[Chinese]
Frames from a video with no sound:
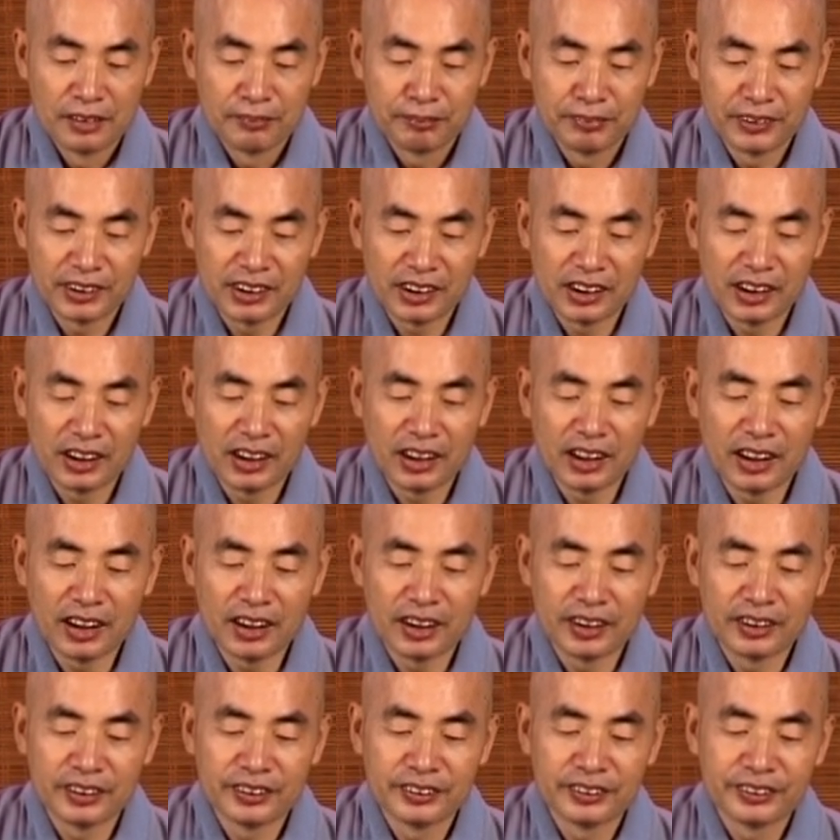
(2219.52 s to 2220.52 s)
不
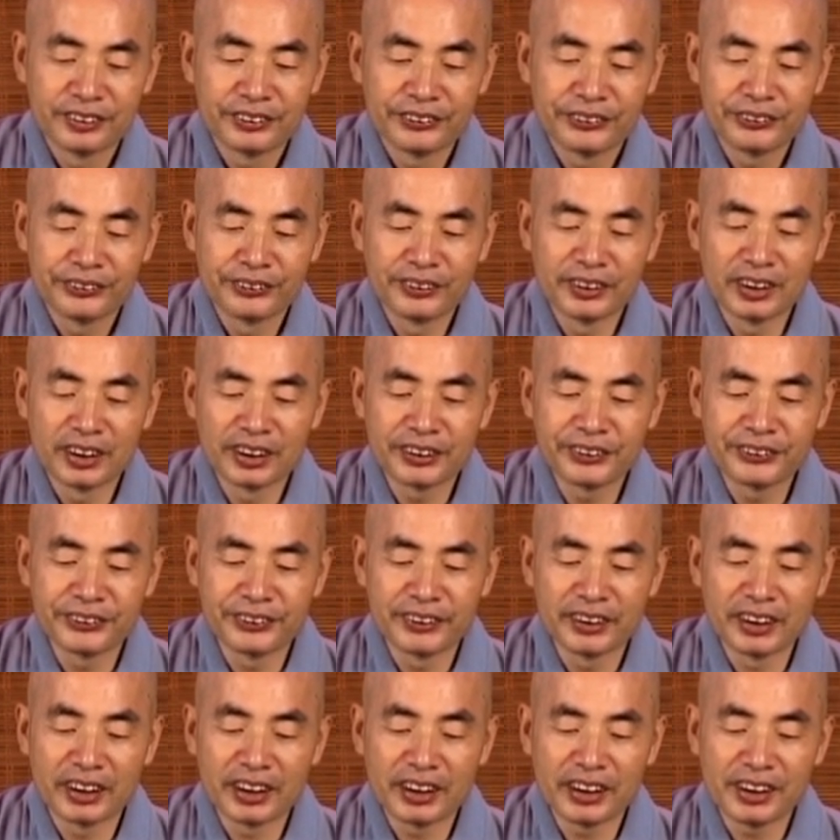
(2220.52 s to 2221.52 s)
得。多
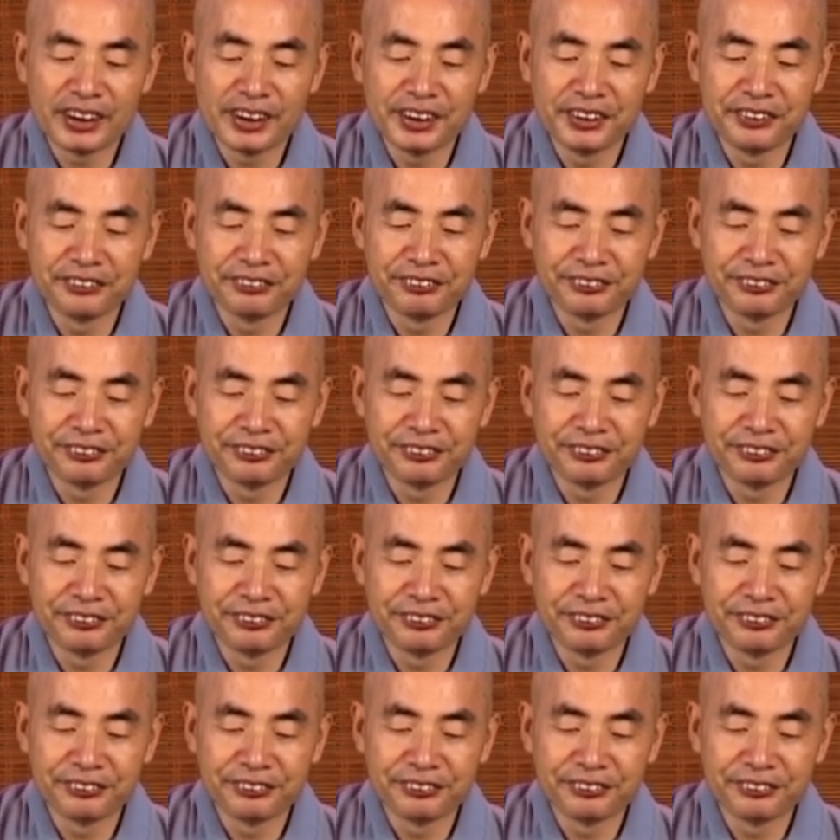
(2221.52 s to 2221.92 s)
做衣